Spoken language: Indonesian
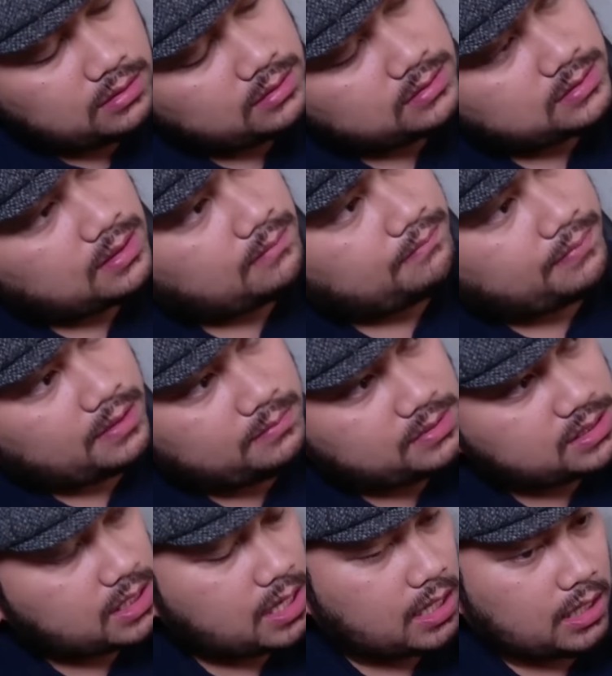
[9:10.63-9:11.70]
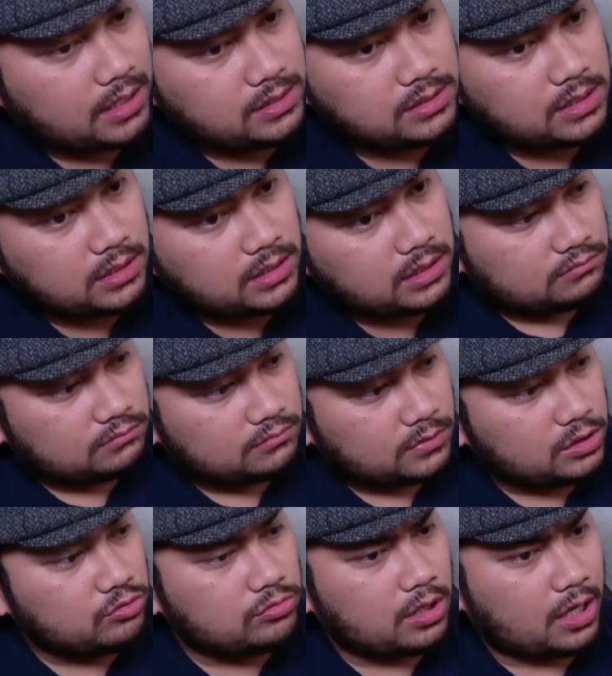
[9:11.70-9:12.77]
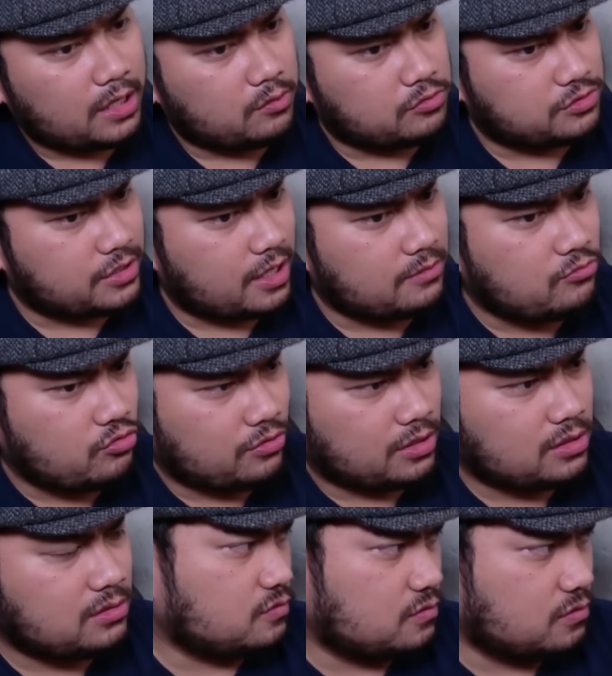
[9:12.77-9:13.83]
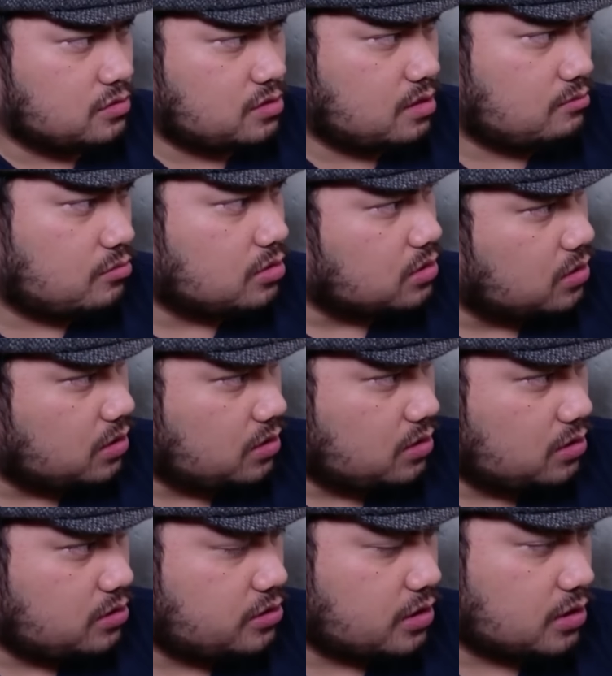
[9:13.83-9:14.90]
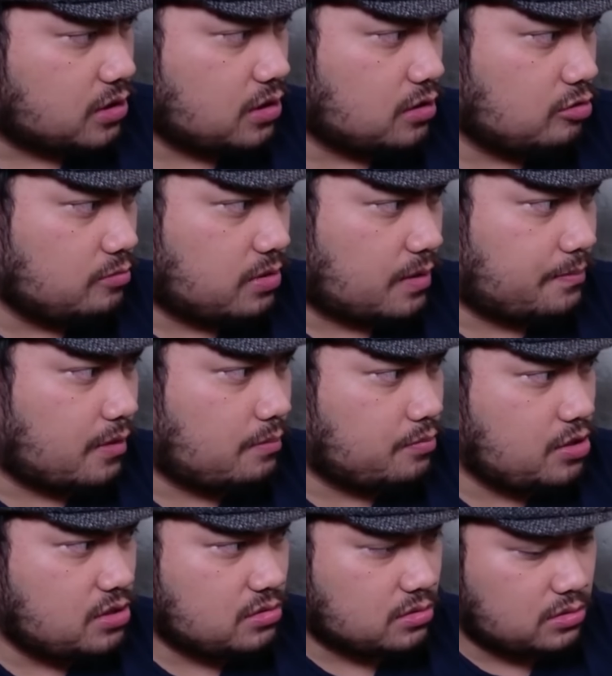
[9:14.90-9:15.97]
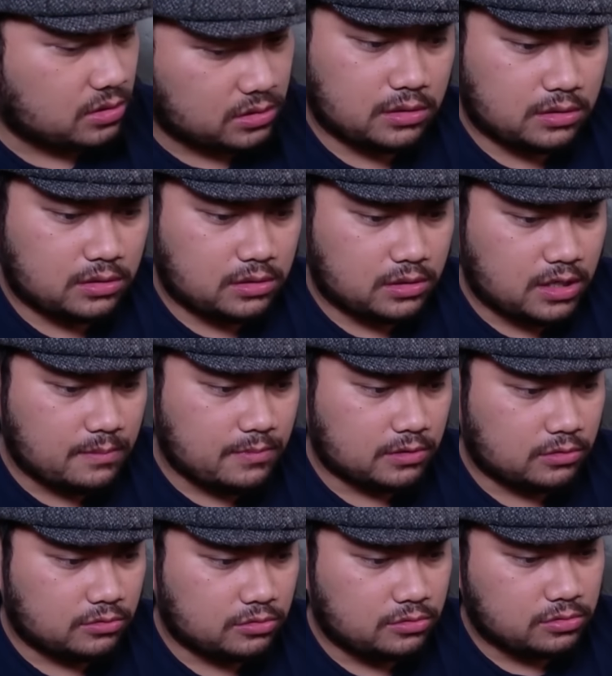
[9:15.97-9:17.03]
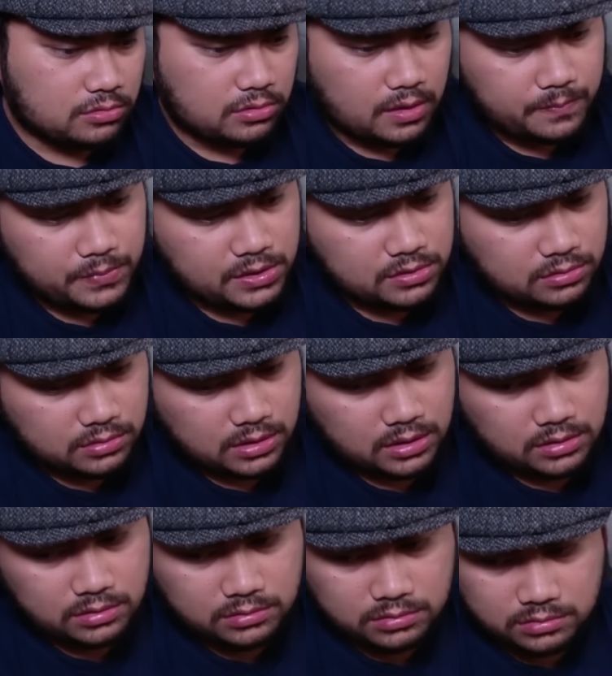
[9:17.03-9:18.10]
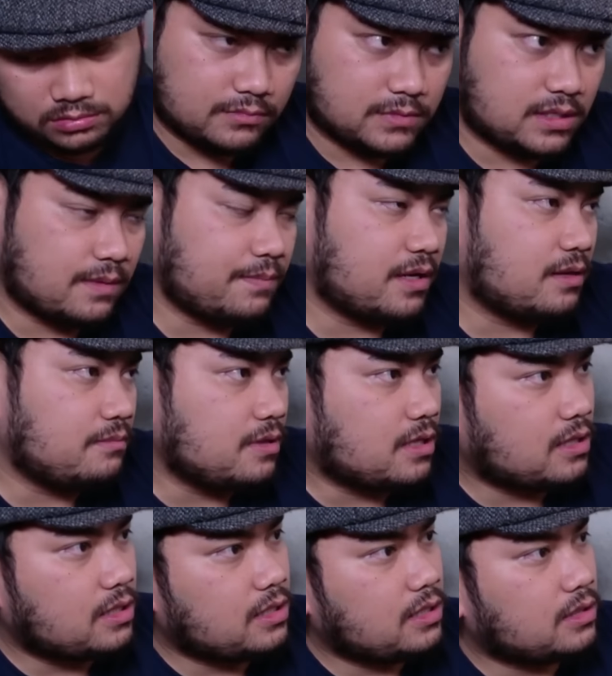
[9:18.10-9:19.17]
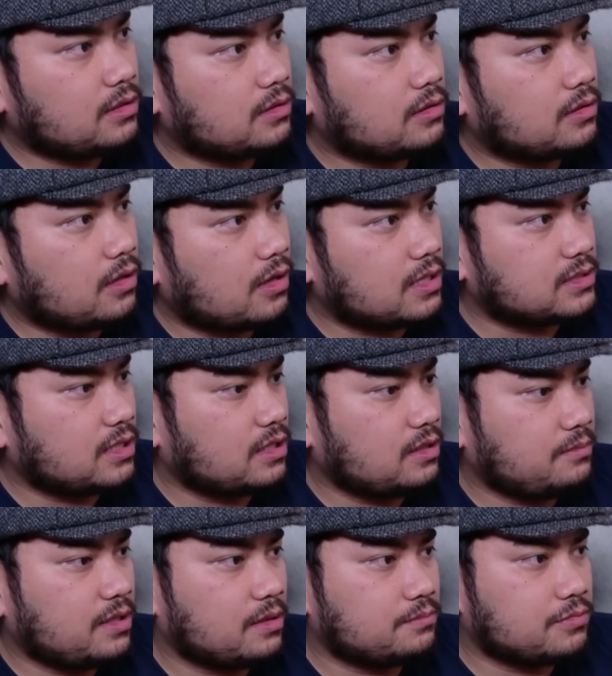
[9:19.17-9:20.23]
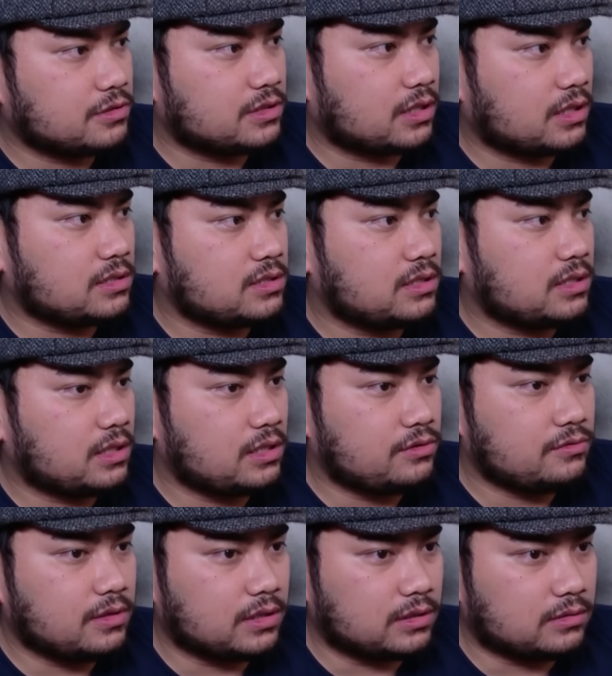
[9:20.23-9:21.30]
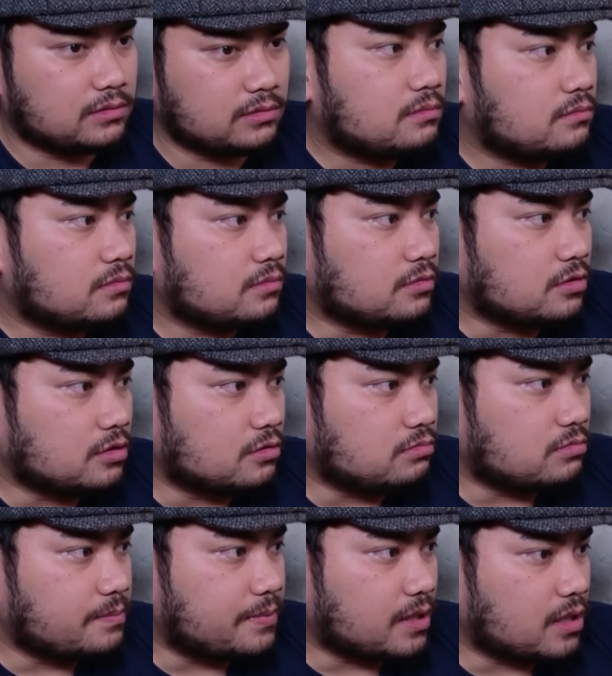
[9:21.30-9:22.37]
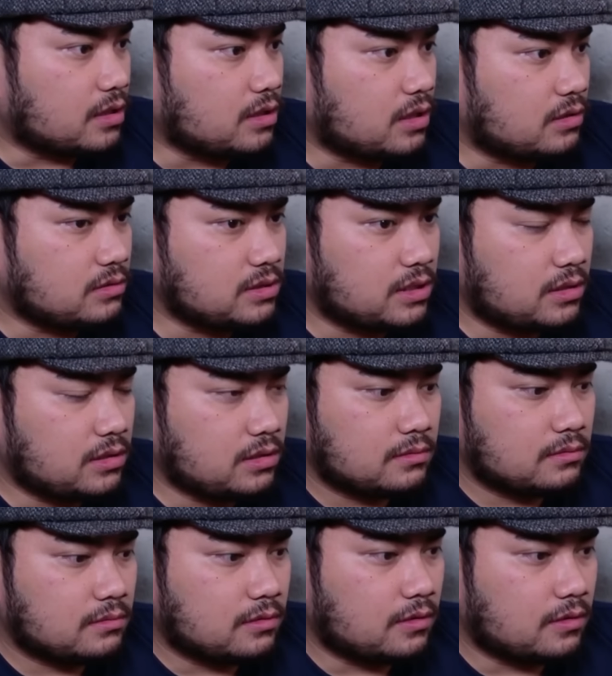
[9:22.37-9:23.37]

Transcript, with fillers: sampai bisa ngalahin jadi. Ini udah kayak Ozaemon ya. Ozaemon di Shangri-La tuh berapa episode ya? 6 atau 7 episode kayaknya tuh sampai dibikin kalau nggak salah dibikin posternya sendiri juga deh tuh untuk memperingati lawan jadi.